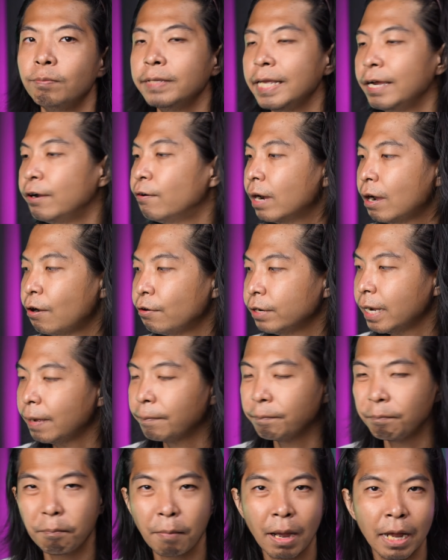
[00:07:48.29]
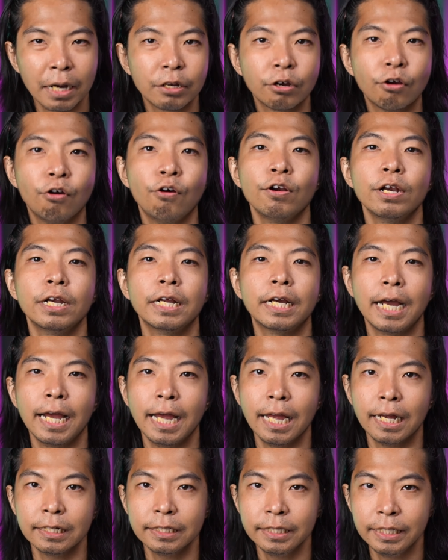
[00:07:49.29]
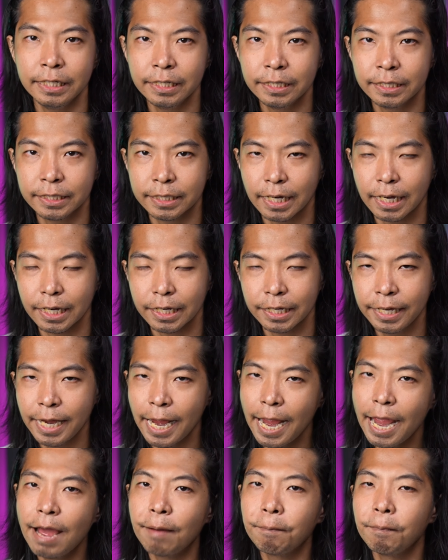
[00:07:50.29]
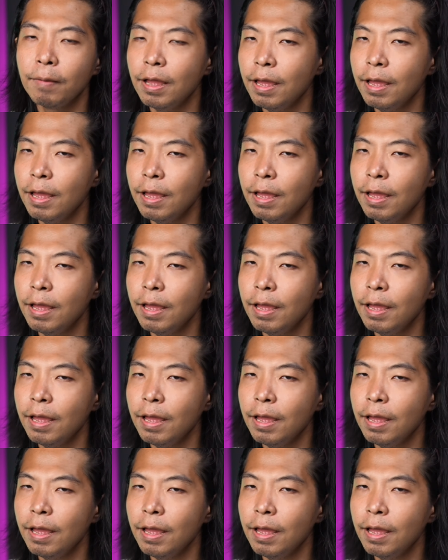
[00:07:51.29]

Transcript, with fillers: รับแสงของเขาเนี่ยมันค่อนข้างที่จะแคบ